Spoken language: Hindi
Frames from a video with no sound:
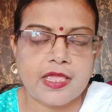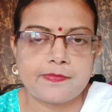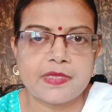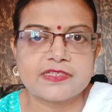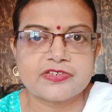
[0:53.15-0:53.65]

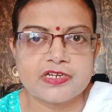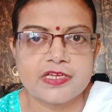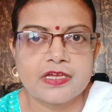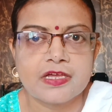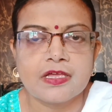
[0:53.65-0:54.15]

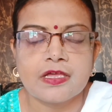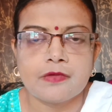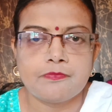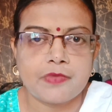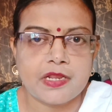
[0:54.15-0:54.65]
केमिस्ट्री
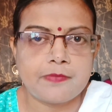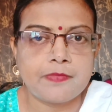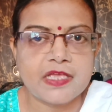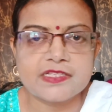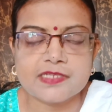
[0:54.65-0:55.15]
मेरे
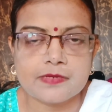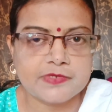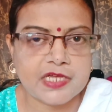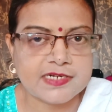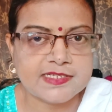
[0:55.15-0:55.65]
मेन
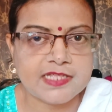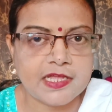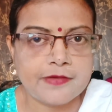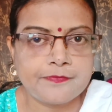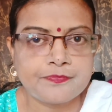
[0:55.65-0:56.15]
सब्जेक्ट्स थे